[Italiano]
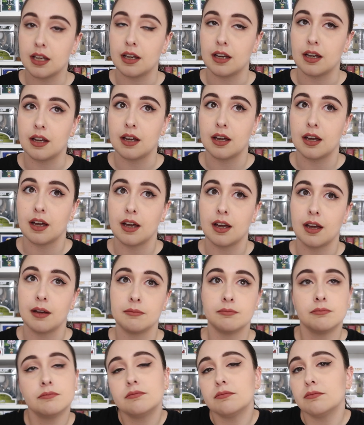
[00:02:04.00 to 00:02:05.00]

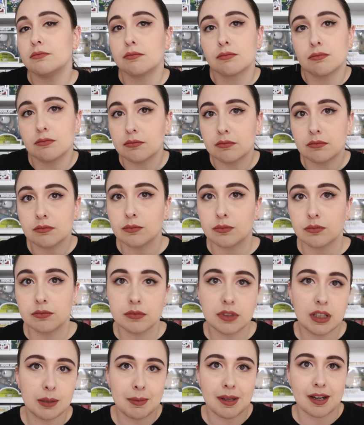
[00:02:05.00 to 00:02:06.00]
eh,
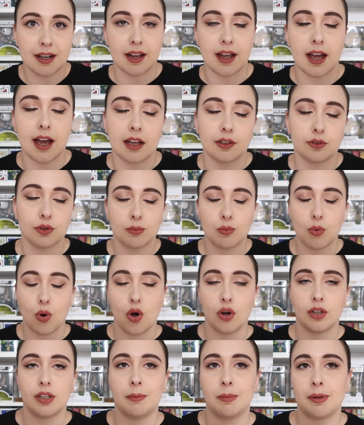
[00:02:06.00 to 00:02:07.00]
di mercato
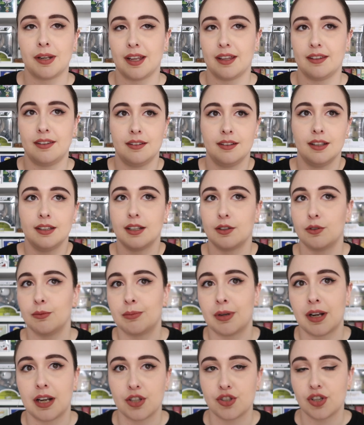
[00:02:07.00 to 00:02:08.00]
buoni perché se andate a
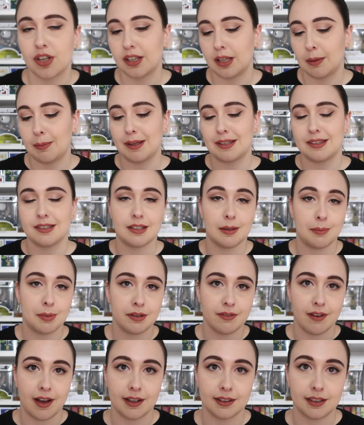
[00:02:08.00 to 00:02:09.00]
comprare certi pezzi da
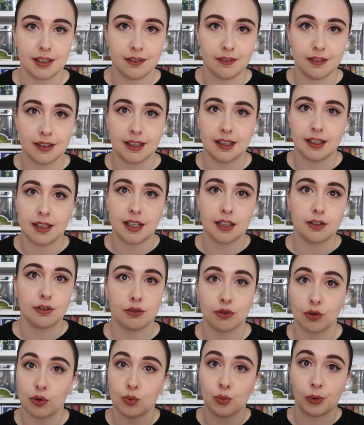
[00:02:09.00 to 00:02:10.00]
privati vi
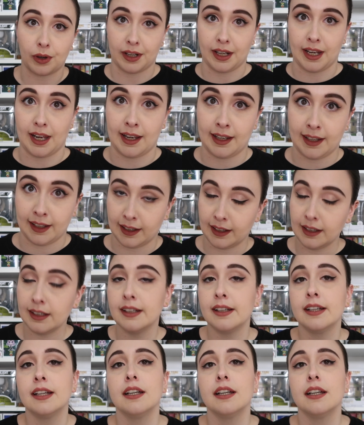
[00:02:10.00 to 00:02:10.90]
chiedono un rene